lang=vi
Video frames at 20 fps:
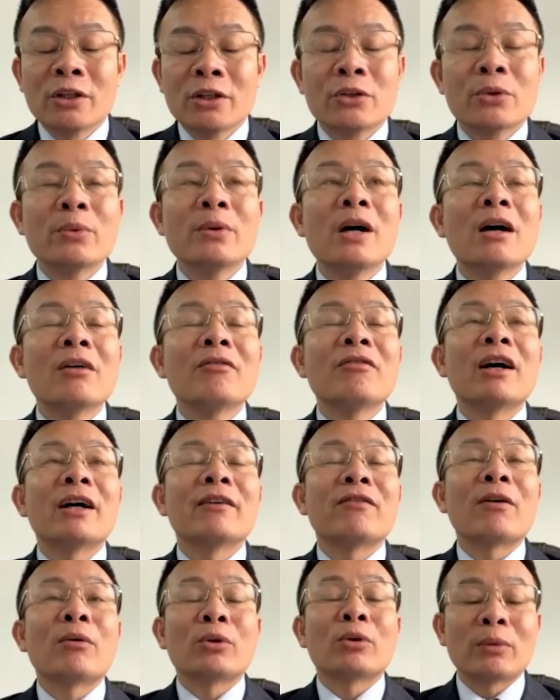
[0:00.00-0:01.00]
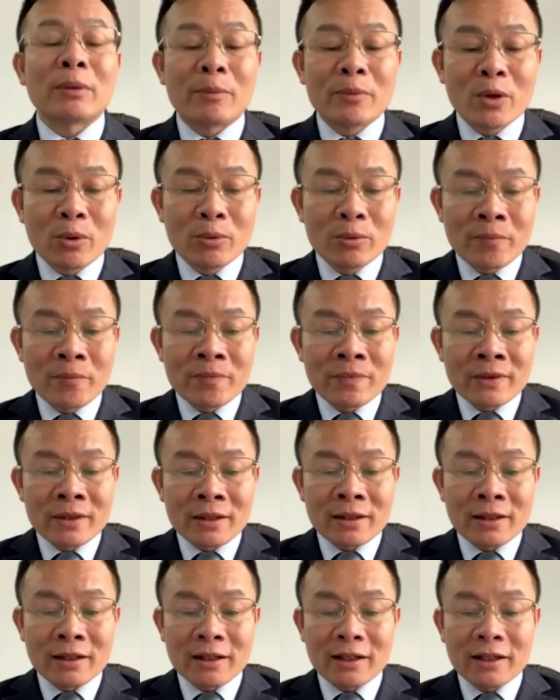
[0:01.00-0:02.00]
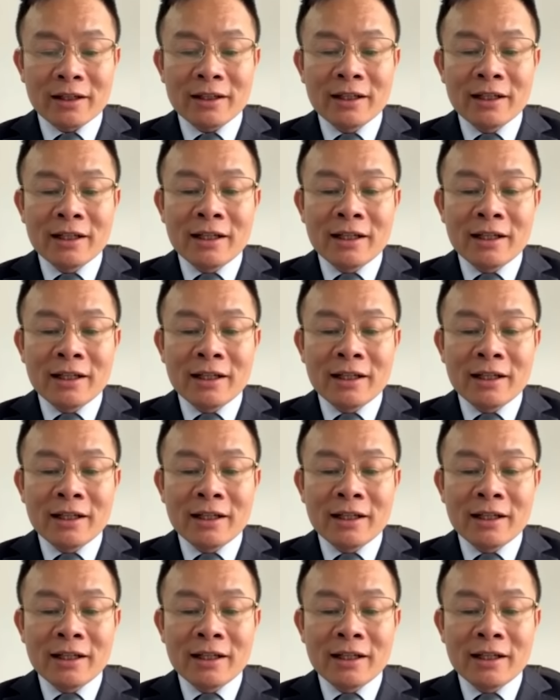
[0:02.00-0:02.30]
trung ương về phòng chống tham nhũng đấy